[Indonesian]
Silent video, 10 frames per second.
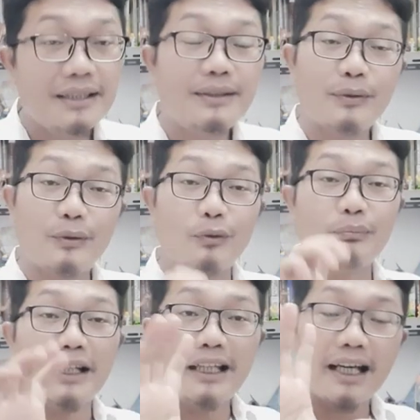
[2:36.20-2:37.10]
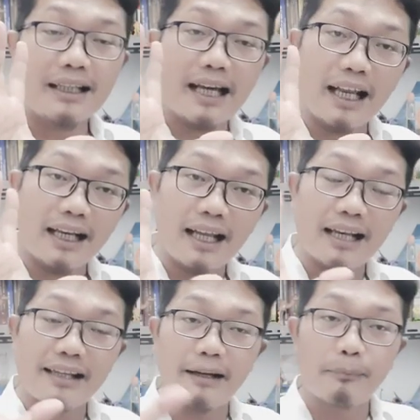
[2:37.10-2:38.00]
untuk melihat
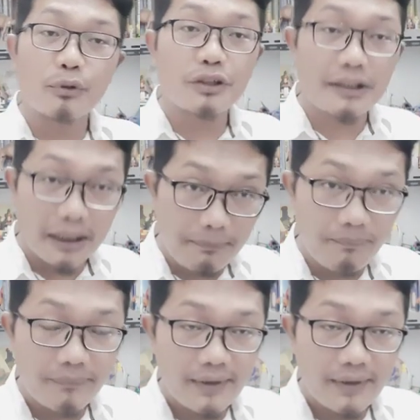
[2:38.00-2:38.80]
hal-hal yang positif,